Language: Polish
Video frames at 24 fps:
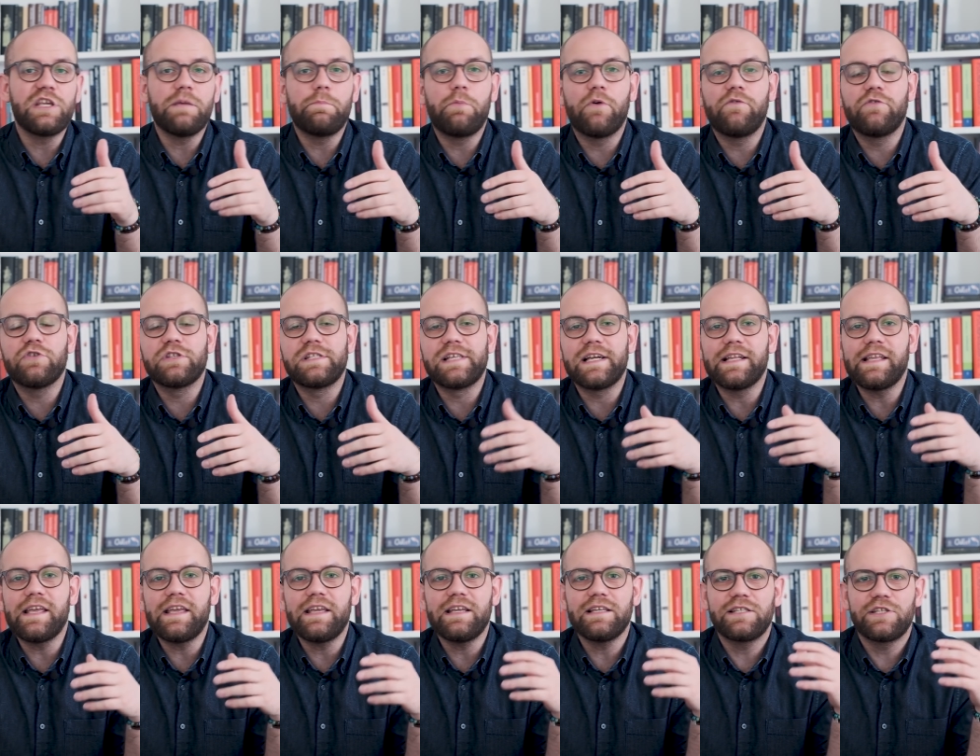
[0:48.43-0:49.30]

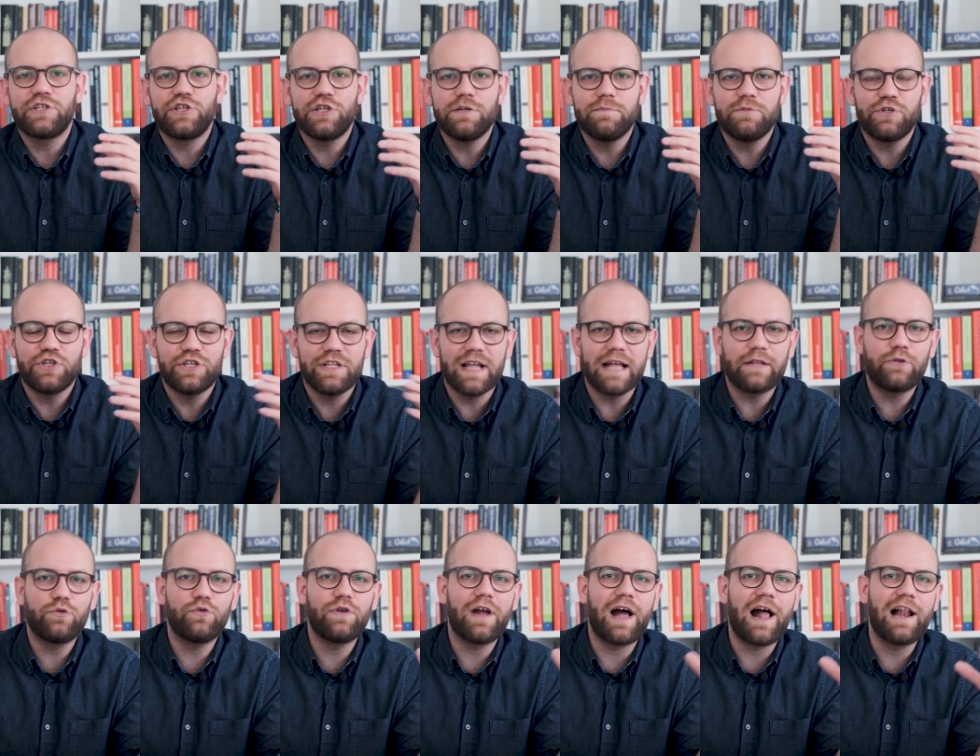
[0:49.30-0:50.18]
niepowodzenie jest czymś
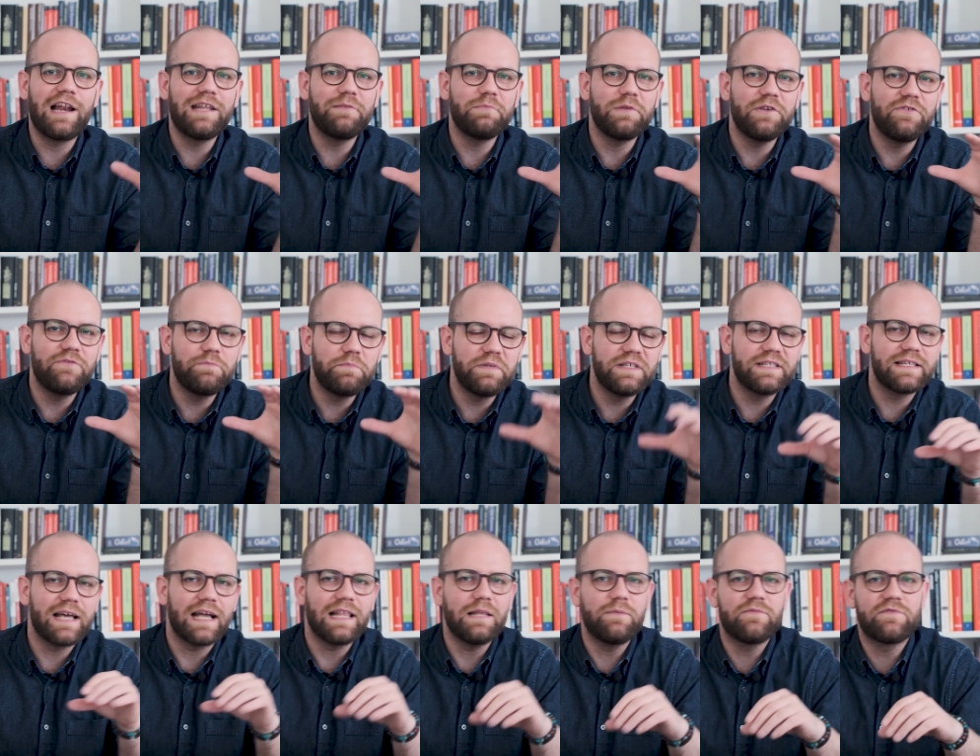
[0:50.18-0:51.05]
naturalnym i
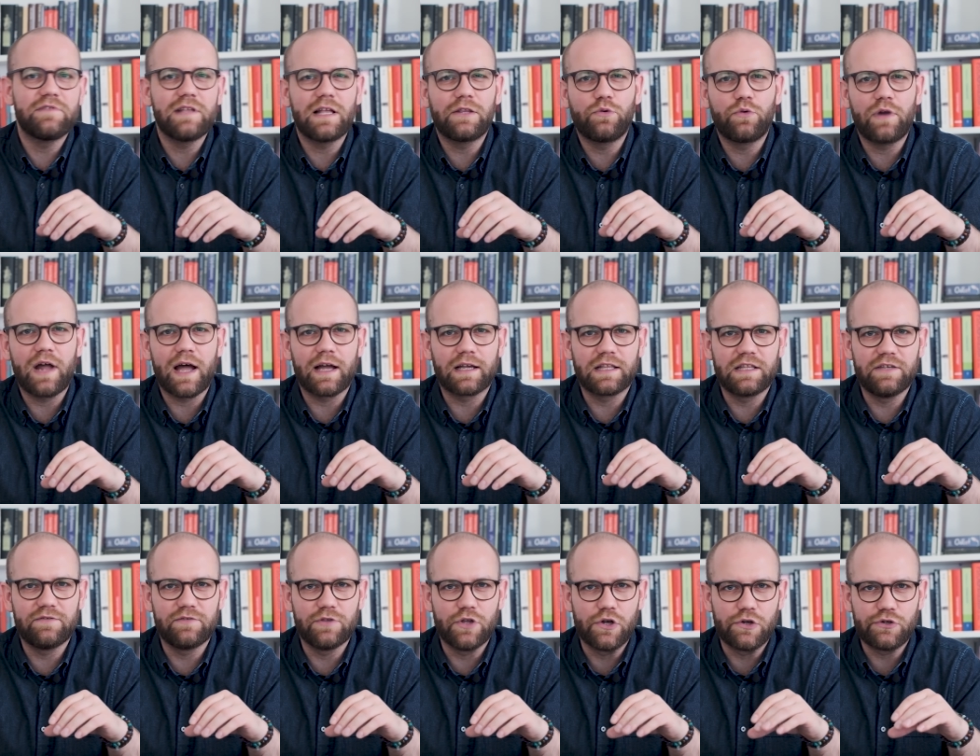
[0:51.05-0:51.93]
wpisanym w naturę
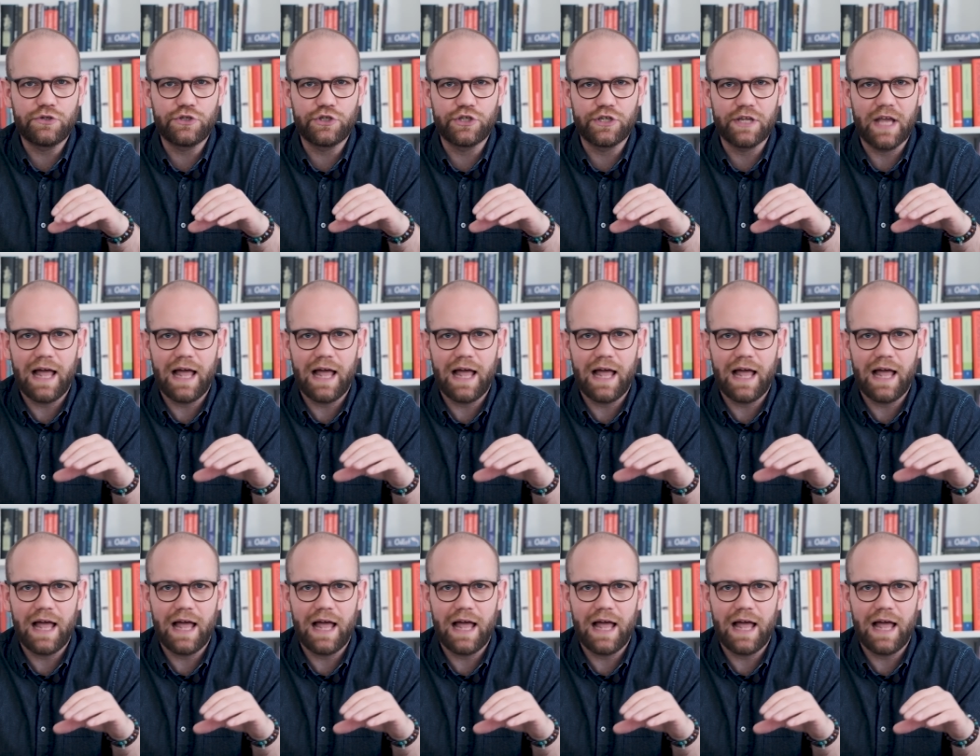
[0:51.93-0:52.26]
aktywności,